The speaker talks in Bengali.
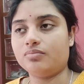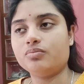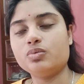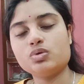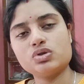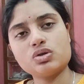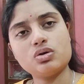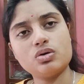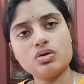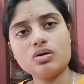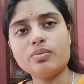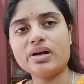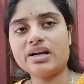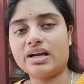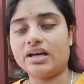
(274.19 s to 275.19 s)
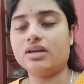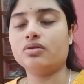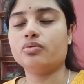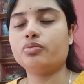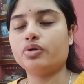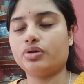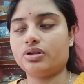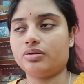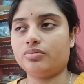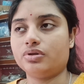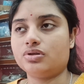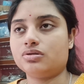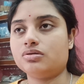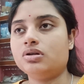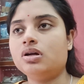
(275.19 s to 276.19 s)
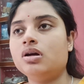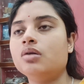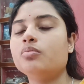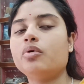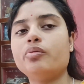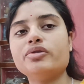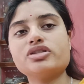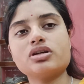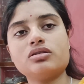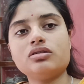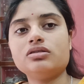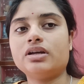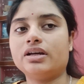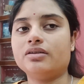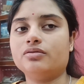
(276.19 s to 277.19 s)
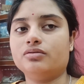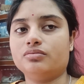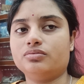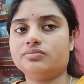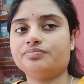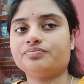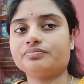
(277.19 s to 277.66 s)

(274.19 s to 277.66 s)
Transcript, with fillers: পুজো হোক বা নাই হোক প্রত্যেক বছর ভবিষ্যতেও তাই করব